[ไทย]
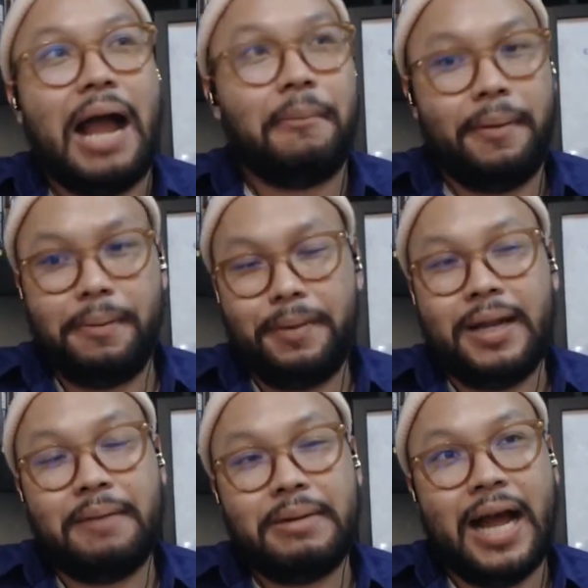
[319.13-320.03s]
ไรบางอย่าง
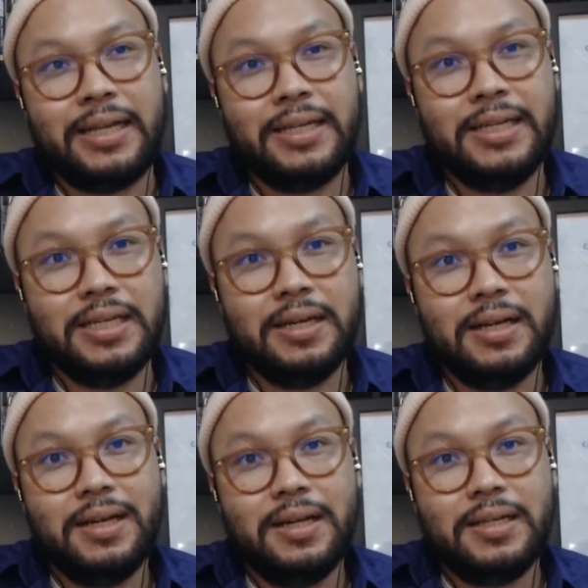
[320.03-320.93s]
พลังบางอย่าง
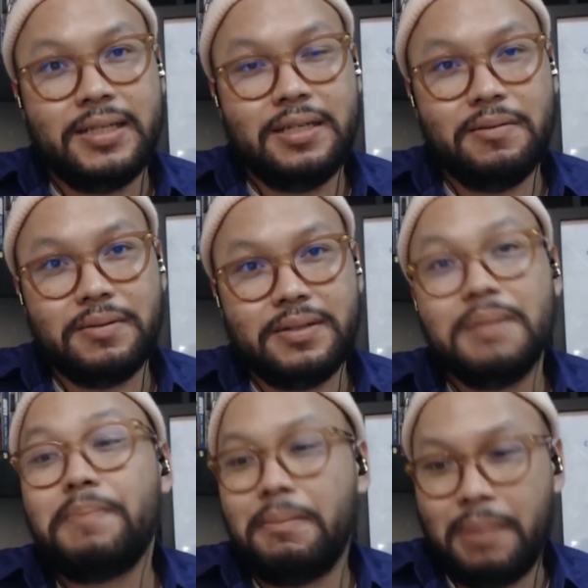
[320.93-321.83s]

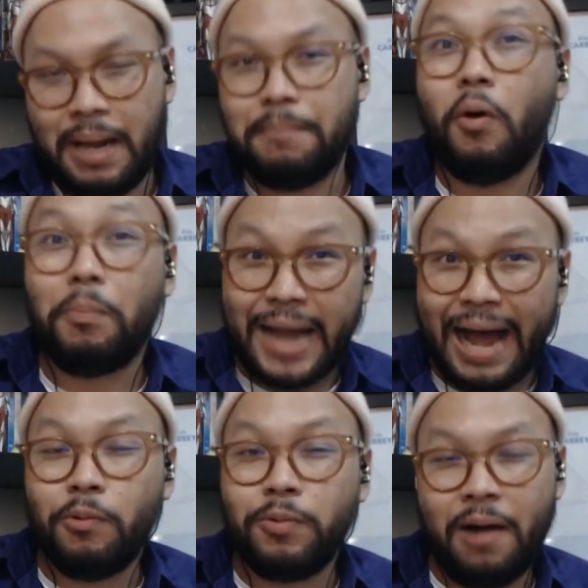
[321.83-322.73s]
ที่เป็นแบบนั้นผม
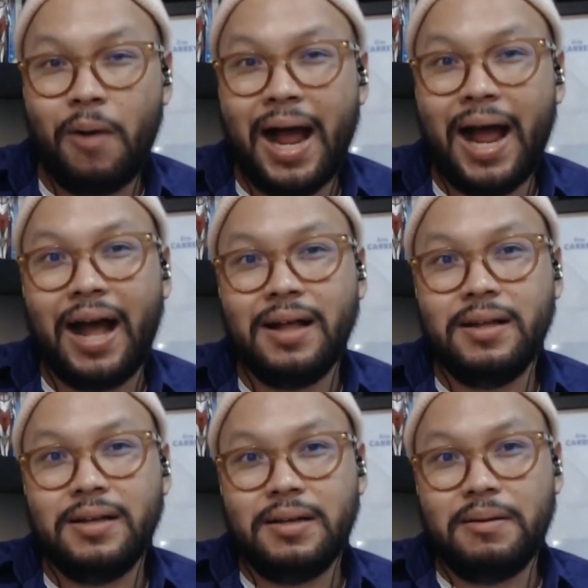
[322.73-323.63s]
เดานะว่า
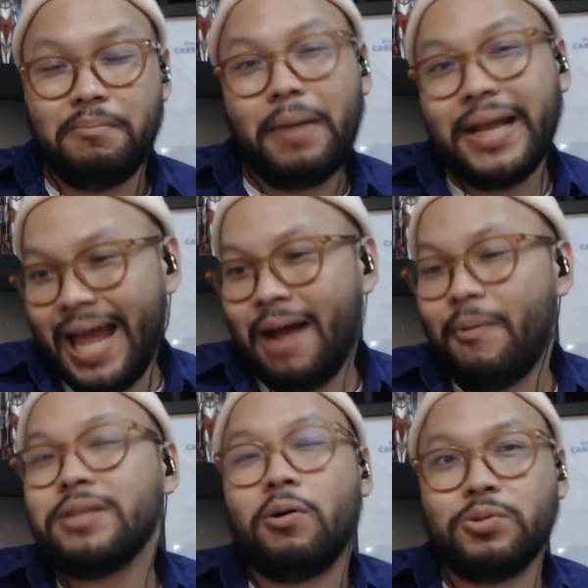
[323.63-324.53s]
ไม่แน่
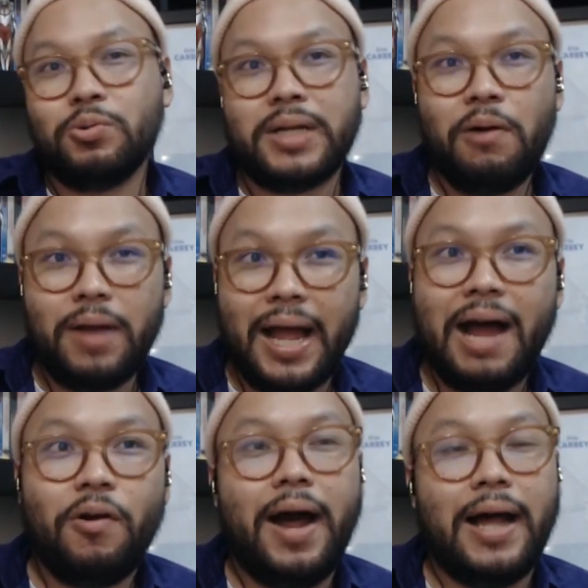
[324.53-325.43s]
ว่า2099
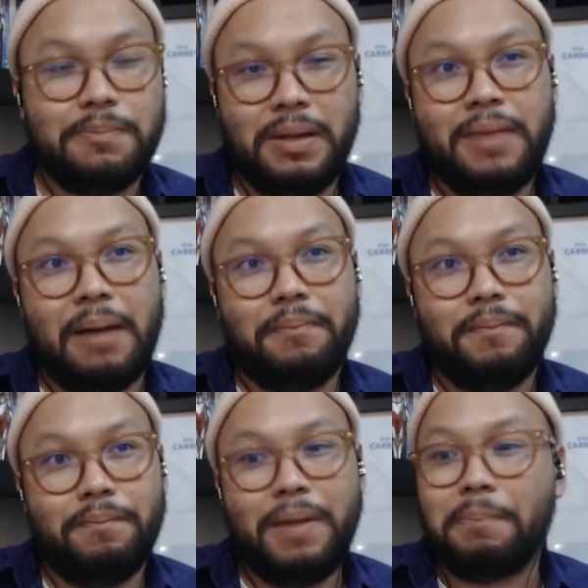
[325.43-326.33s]
ก็อาจจะเป็นแบบ
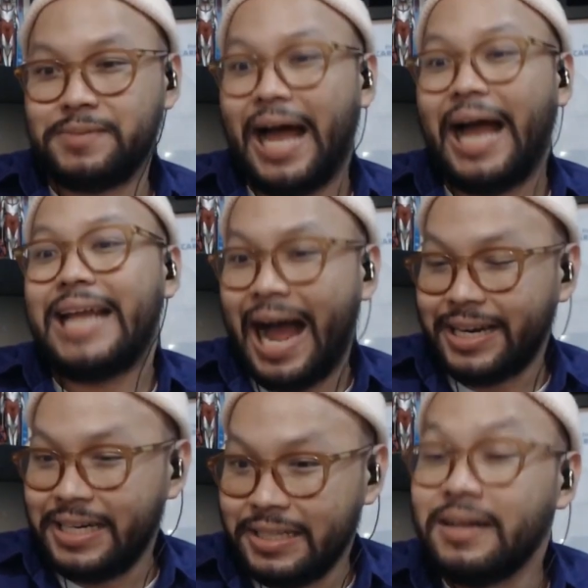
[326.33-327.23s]
สาย
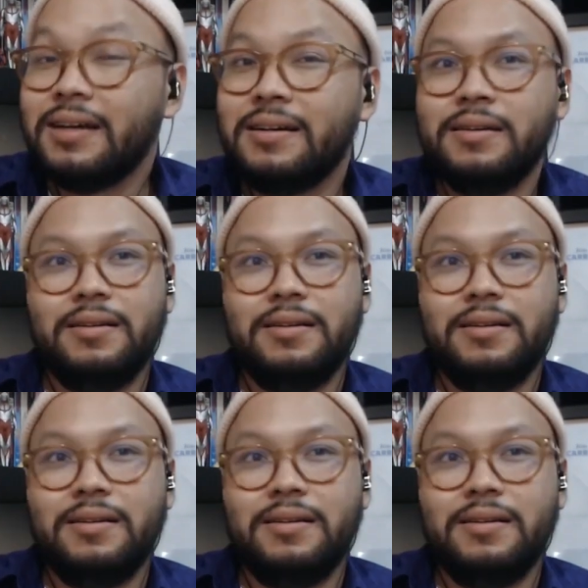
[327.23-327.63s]
ดาร์กนิดนึ